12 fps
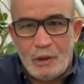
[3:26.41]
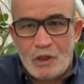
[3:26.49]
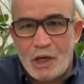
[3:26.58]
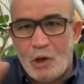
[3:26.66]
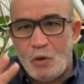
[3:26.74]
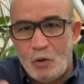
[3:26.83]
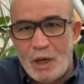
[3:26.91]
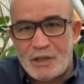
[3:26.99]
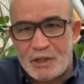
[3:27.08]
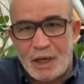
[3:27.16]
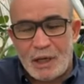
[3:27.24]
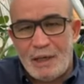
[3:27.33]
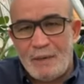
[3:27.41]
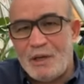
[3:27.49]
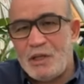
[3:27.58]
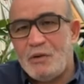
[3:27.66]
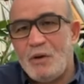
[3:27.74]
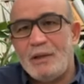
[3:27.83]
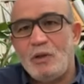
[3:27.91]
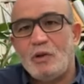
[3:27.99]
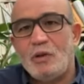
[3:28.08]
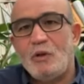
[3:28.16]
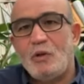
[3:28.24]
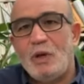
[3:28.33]
يشكلوا لجنه لما يجي واحد
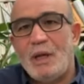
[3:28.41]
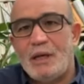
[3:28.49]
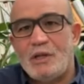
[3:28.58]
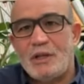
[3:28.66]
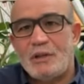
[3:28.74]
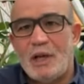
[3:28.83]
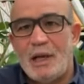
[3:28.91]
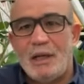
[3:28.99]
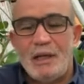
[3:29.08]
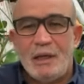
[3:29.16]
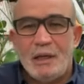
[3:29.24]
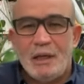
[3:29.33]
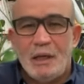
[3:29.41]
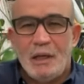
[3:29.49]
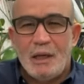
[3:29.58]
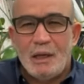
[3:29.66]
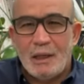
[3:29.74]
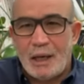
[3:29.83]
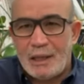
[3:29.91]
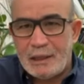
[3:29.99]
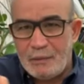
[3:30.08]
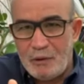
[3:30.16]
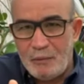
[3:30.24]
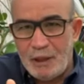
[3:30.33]
يطلب يقول انا جزائري
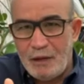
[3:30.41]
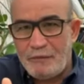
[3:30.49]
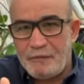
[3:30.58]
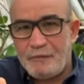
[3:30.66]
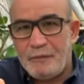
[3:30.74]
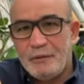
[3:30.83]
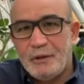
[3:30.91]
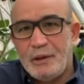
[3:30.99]
يقدم الملف